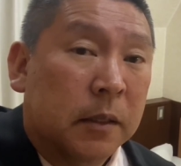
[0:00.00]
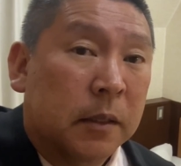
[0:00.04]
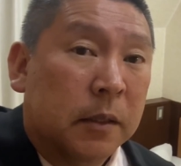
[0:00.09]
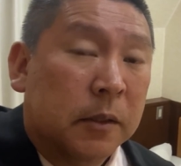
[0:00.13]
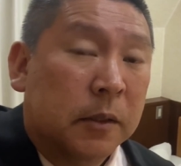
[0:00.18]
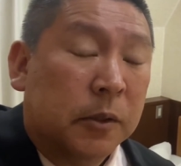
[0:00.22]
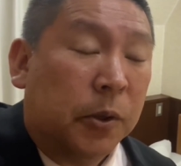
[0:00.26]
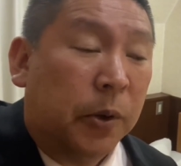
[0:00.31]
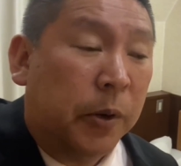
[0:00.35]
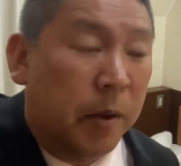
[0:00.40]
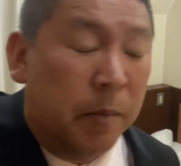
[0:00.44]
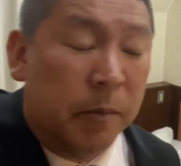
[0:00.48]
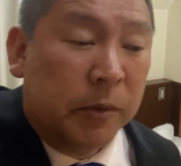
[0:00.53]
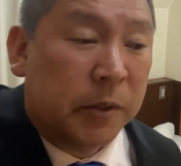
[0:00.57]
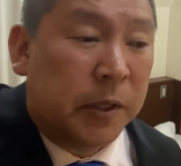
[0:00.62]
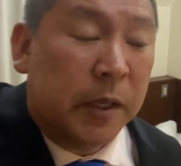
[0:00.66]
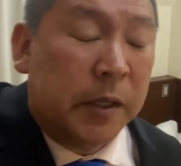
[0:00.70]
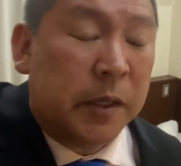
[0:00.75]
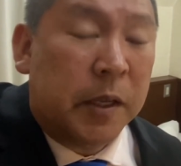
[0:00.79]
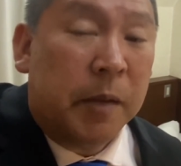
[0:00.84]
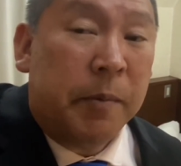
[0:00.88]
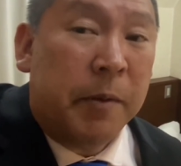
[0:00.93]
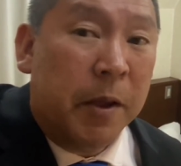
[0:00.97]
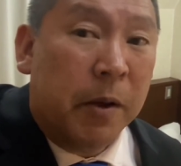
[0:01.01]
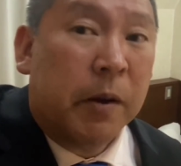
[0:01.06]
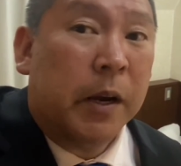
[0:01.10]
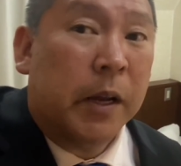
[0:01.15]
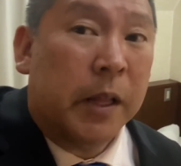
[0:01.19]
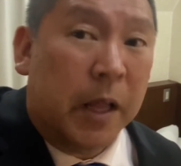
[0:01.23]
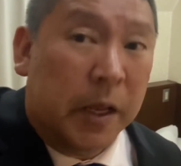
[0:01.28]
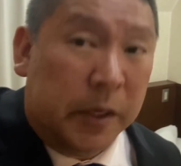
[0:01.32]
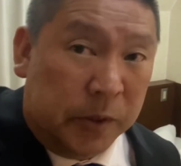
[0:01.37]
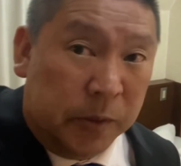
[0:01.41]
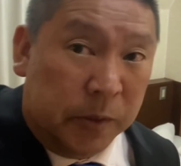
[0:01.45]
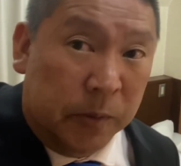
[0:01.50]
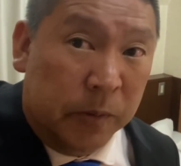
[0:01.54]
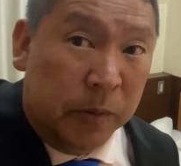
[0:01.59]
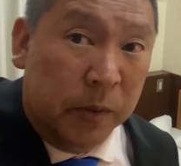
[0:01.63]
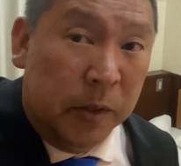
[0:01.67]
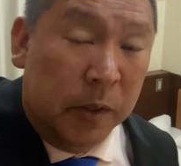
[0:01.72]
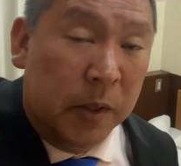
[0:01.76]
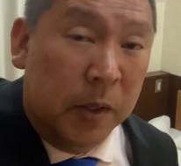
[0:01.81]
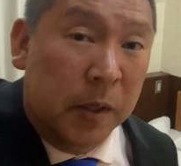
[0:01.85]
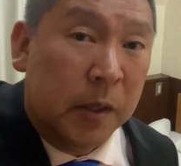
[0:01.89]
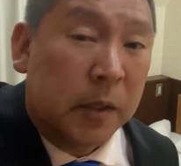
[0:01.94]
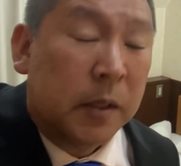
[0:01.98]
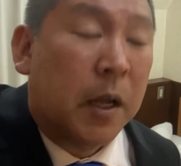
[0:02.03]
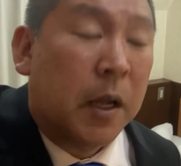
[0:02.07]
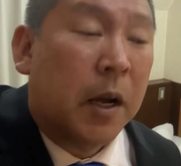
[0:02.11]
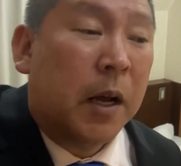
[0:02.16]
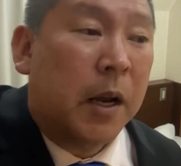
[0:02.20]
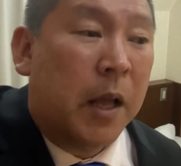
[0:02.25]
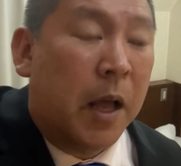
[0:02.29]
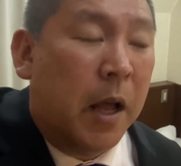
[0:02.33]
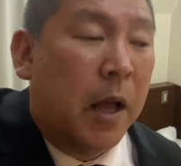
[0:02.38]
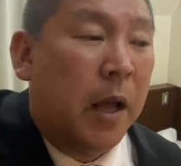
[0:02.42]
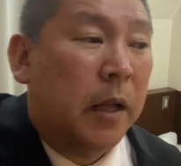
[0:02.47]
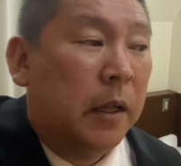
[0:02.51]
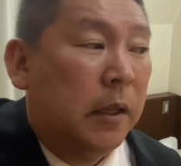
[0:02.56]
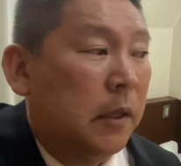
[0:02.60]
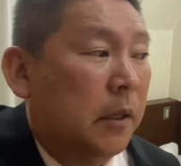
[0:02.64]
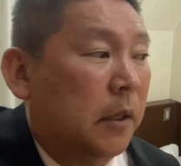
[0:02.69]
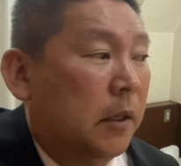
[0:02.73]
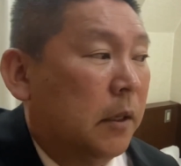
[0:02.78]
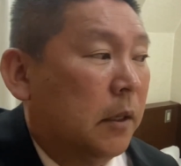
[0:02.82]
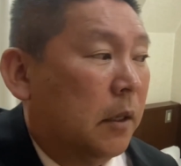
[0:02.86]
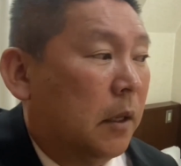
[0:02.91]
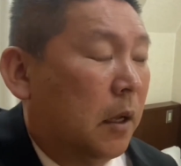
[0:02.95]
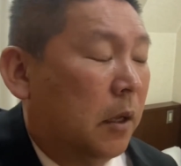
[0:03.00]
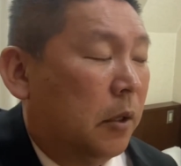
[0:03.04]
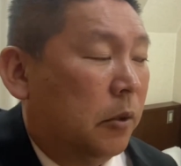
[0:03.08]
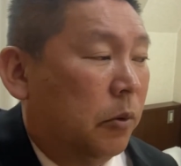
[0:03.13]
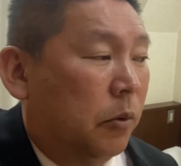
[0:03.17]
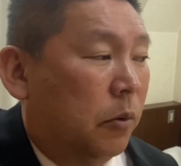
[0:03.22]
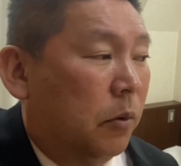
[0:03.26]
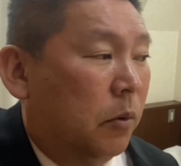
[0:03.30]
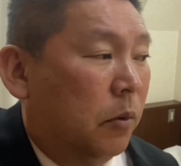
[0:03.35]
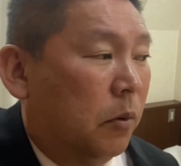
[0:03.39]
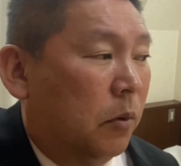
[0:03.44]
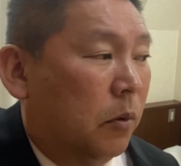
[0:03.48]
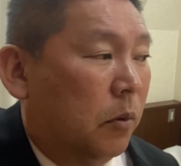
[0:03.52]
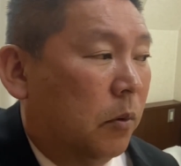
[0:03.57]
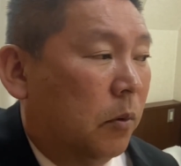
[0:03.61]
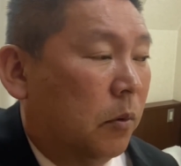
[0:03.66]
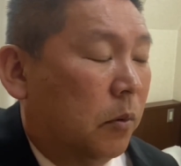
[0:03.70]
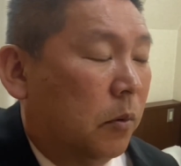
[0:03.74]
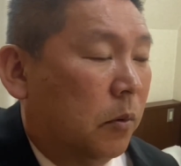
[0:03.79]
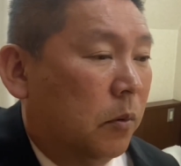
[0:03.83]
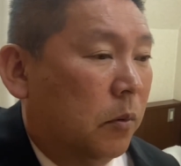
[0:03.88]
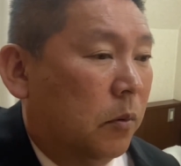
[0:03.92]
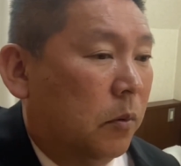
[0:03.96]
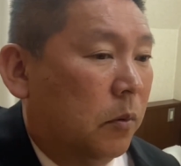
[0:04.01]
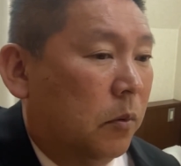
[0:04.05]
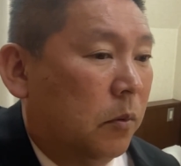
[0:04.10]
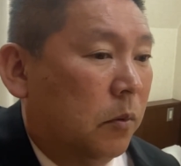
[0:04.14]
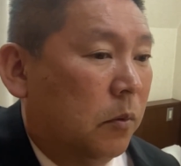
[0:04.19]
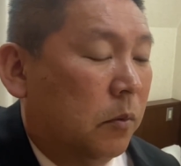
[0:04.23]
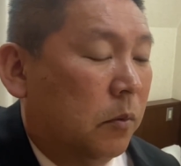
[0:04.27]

それはもう全然意味がわからないですよ。だから、あのー